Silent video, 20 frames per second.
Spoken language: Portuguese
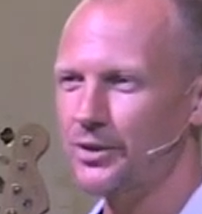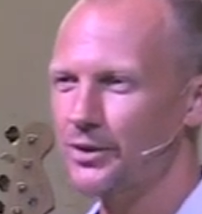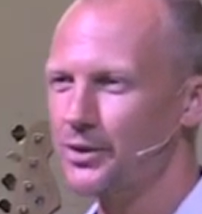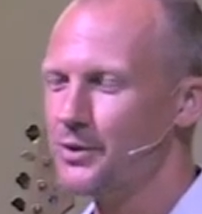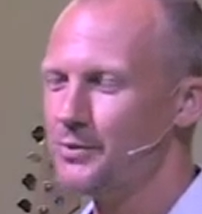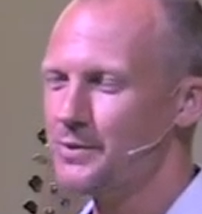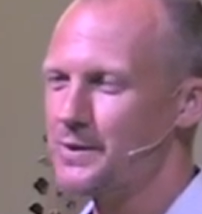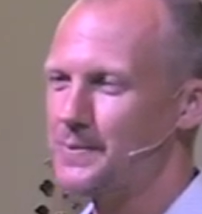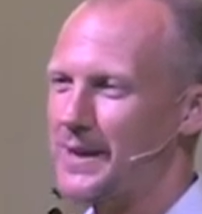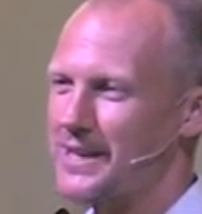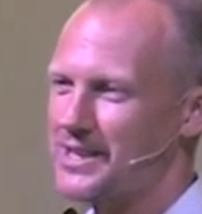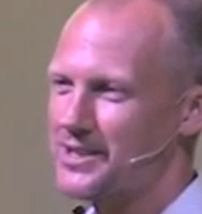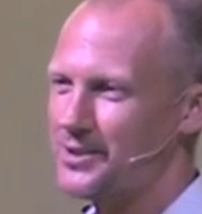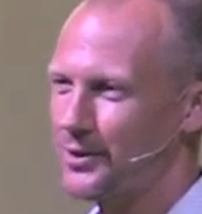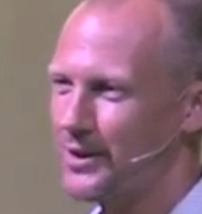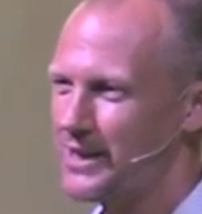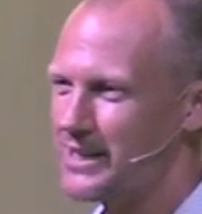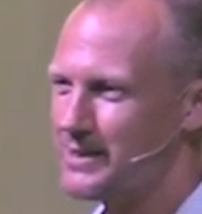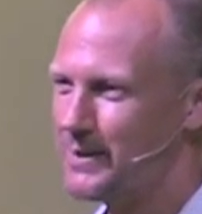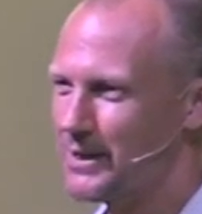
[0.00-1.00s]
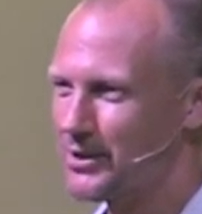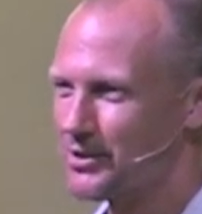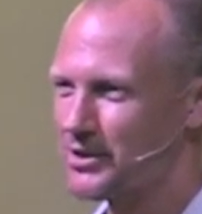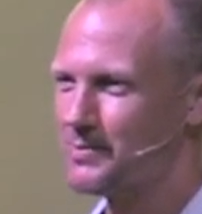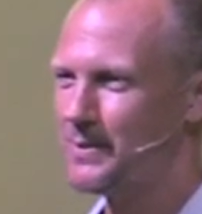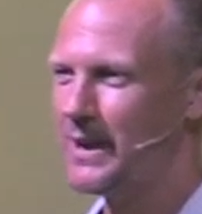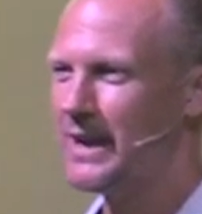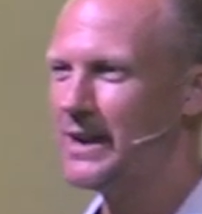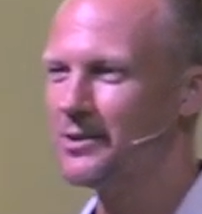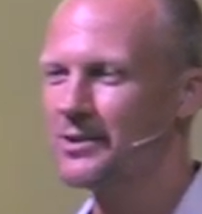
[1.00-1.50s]
com alguns pastores, amigos
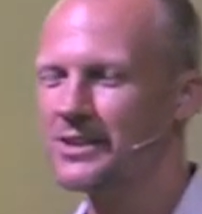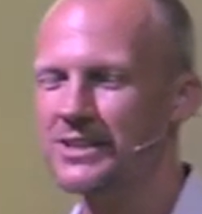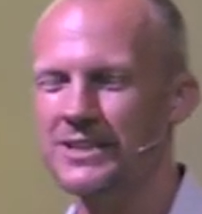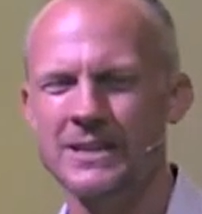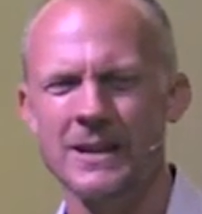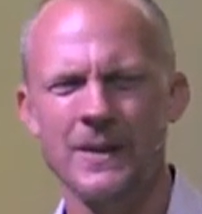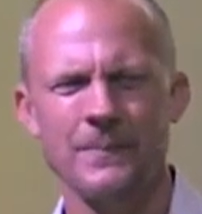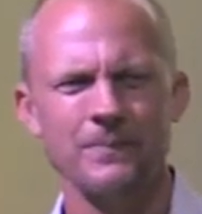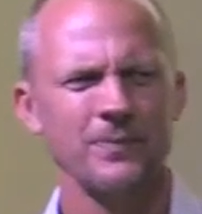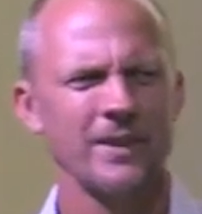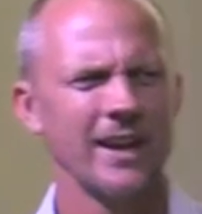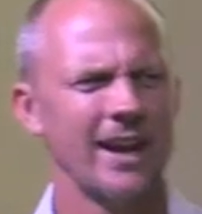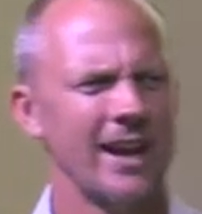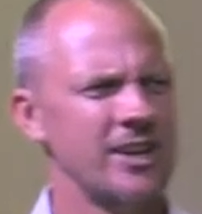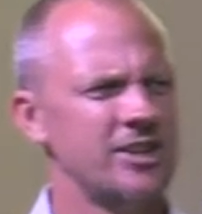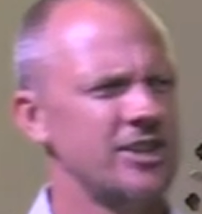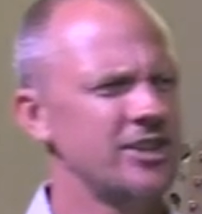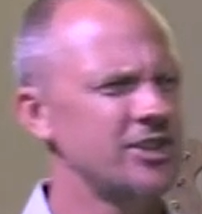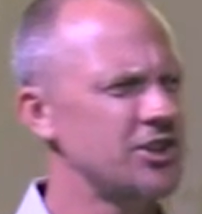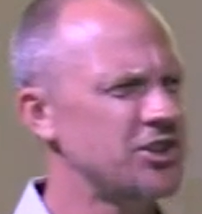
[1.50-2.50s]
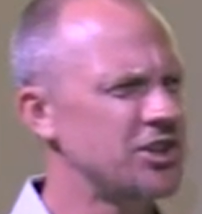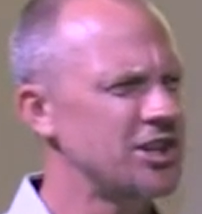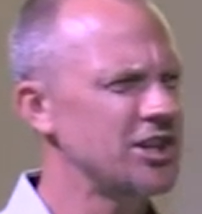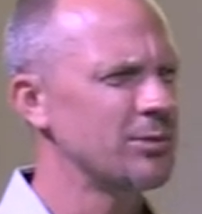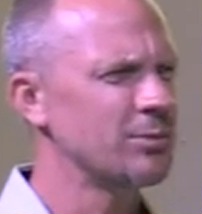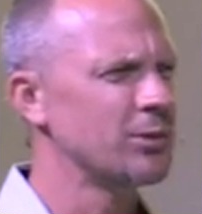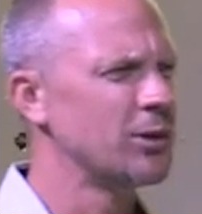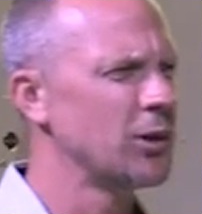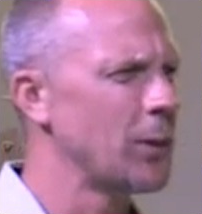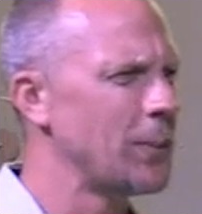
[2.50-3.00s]
meus. A gente
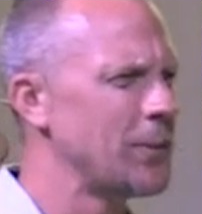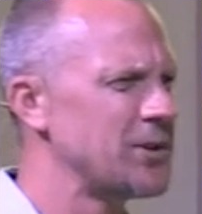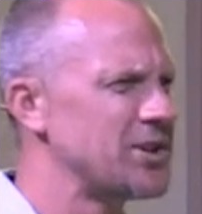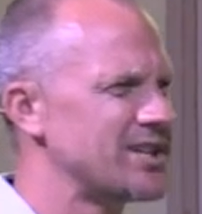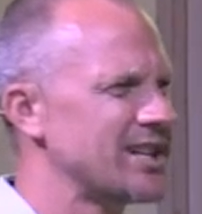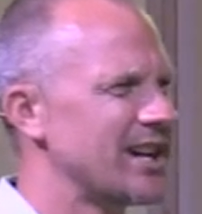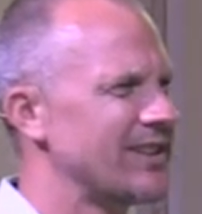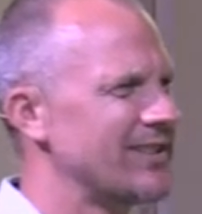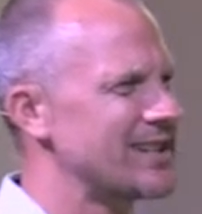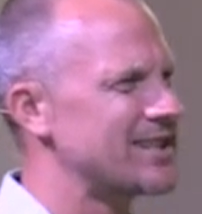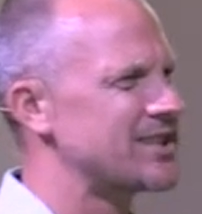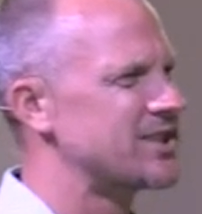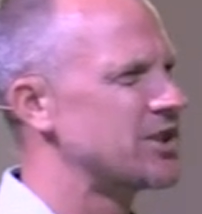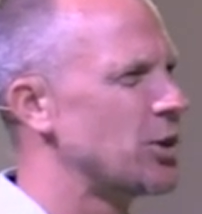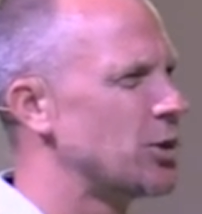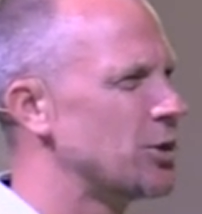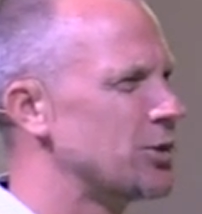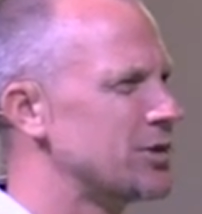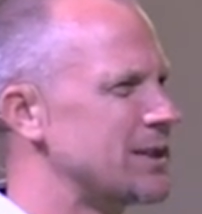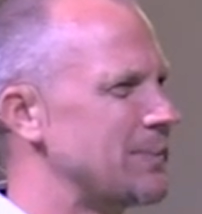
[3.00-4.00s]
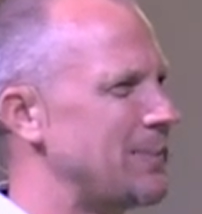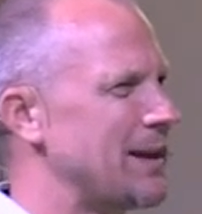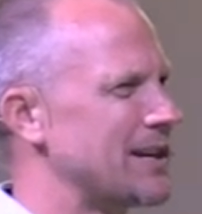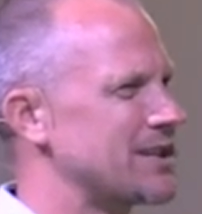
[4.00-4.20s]
tinha um grupo de talvez 12